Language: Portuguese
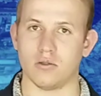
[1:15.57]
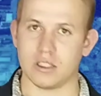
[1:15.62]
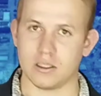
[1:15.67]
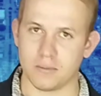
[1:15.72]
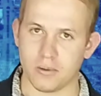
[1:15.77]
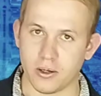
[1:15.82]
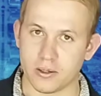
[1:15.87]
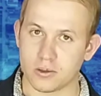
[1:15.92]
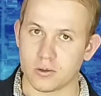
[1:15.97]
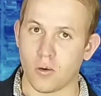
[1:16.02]
tá
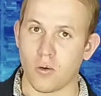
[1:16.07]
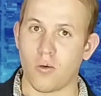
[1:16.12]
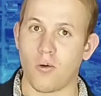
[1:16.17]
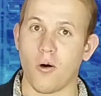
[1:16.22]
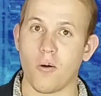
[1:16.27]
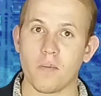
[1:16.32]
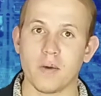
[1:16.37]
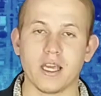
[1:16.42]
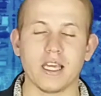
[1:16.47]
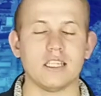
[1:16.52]
bom? Então,
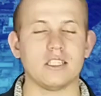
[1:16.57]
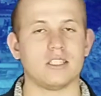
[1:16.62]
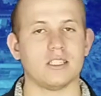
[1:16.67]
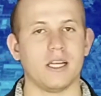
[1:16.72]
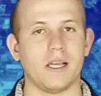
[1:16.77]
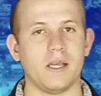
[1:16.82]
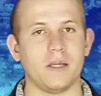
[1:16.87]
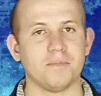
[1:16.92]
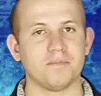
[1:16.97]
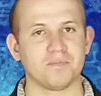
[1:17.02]
comente
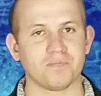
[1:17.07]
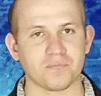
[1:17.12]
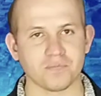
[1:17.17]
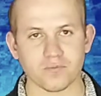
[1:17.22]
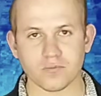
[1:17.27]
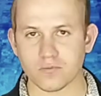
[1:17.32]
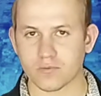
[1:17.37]
aí